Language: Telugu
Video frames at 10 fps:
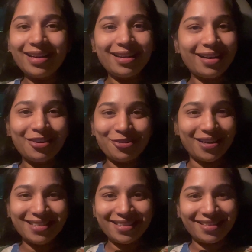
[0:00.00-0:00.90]
డిన్నర్ నేను
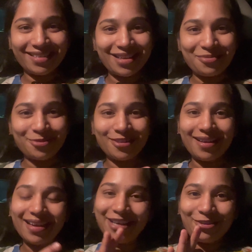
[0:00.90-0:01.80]
ఒకటి చేస్తే సరిపోదు
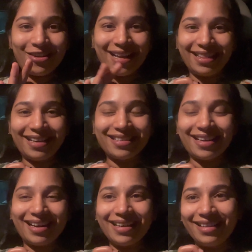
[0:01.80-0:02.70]
కదా ఇంట్లో వాళ్ళందరూ
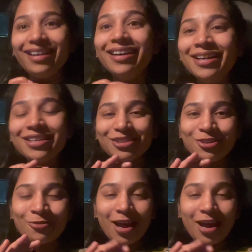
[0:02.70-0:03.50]
చేయాలి కదా సో,